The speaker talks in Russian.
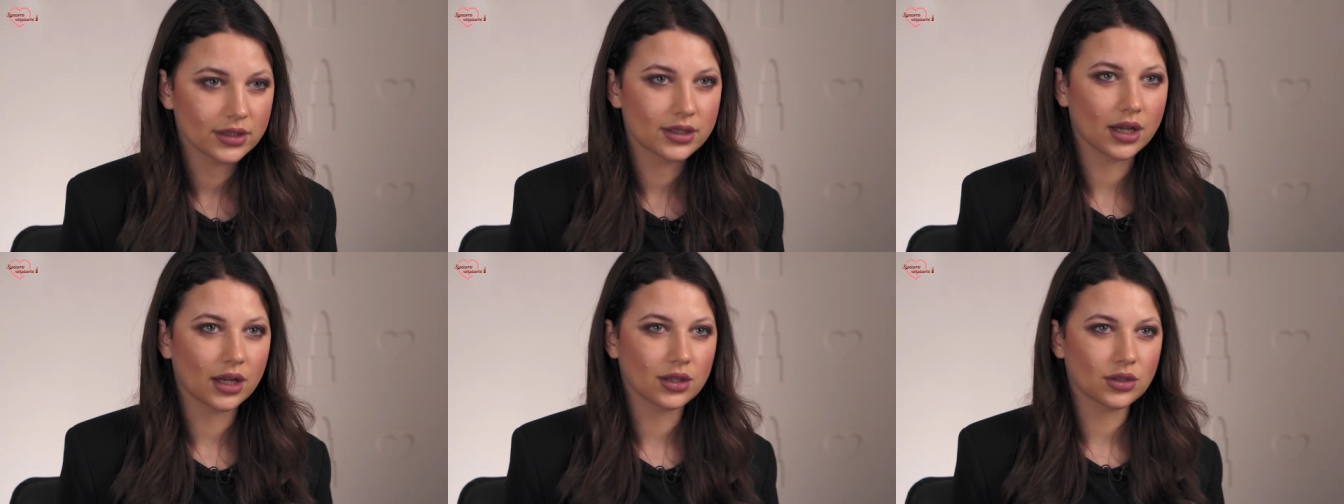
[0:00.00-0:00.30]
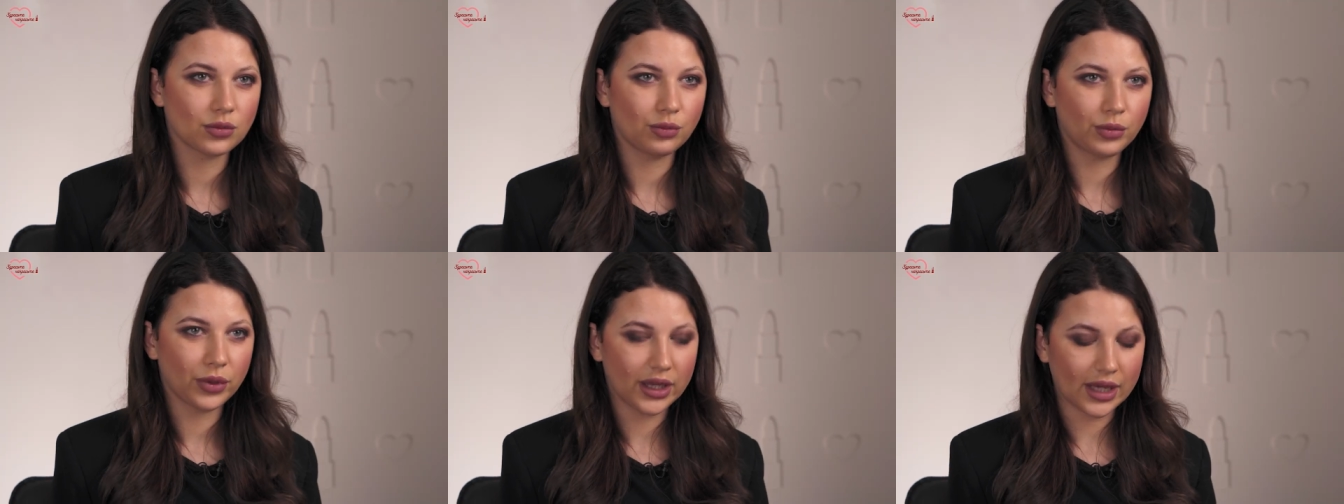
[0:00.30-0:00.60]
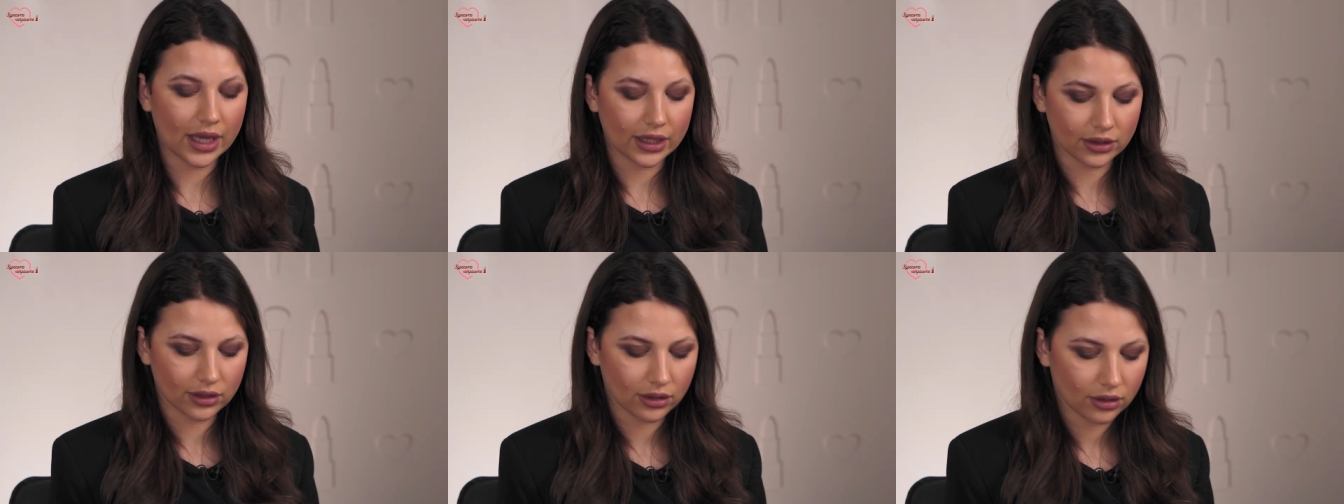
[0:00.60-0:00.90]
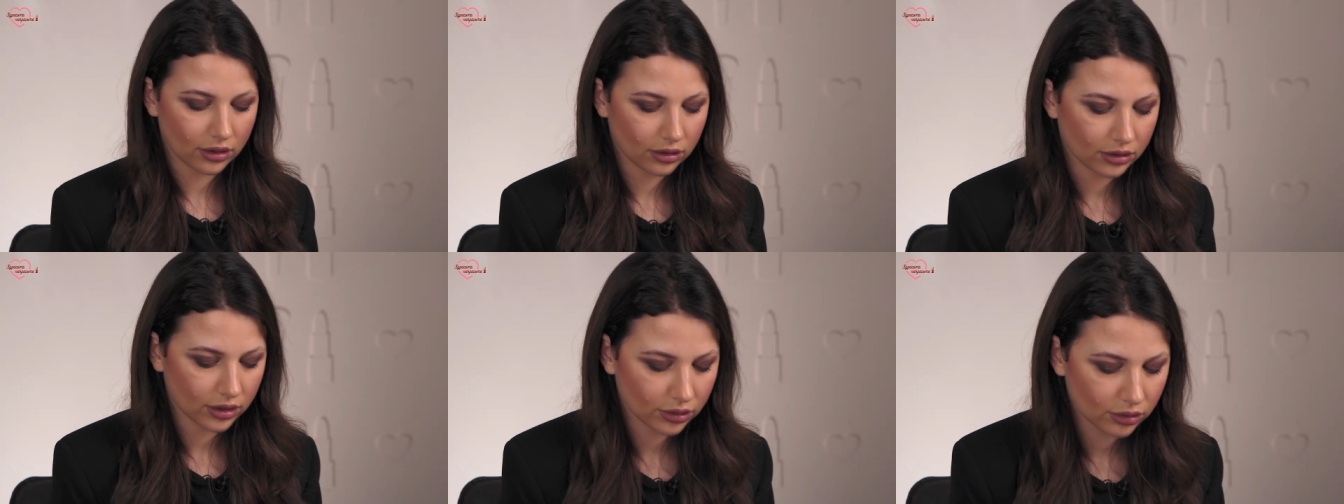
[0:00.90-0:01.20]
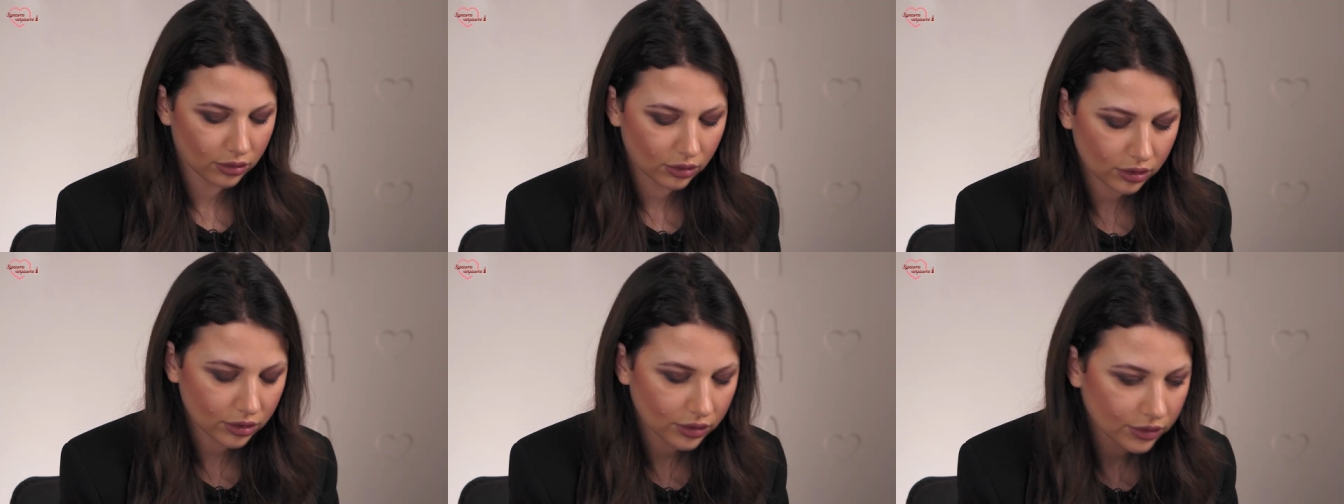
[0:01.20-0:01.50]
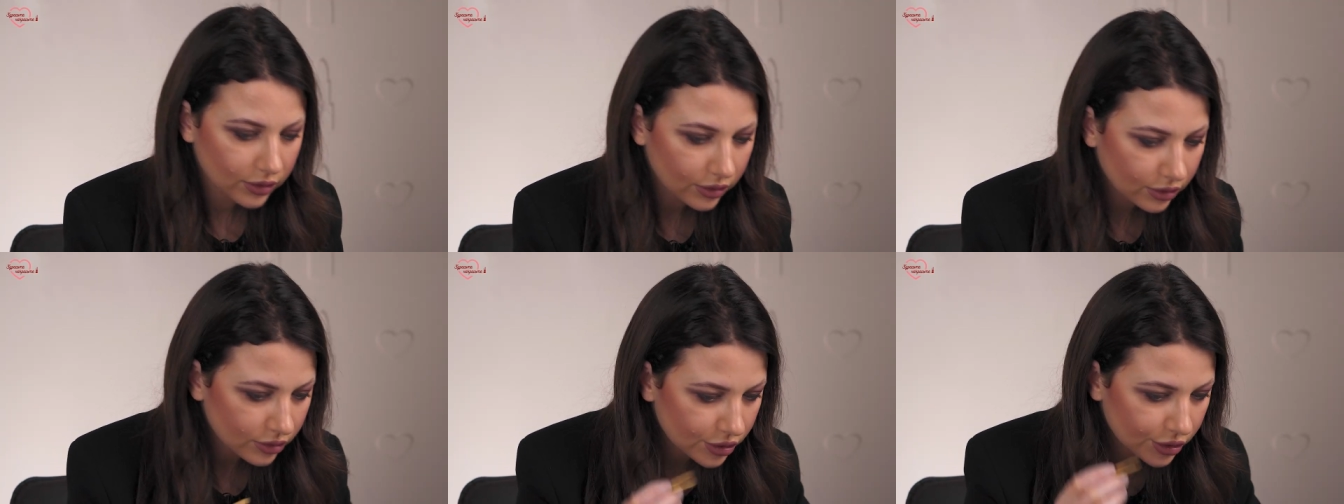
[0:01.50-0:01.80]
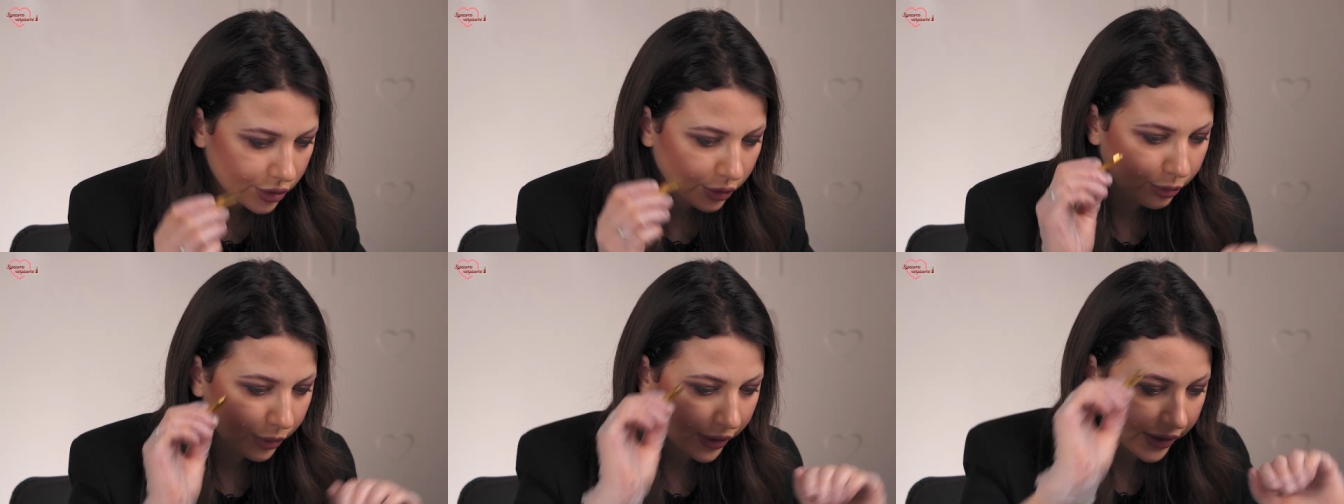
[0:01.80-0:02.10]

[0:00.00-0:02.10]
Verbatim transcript: Сразу приятный холодок. Ну что,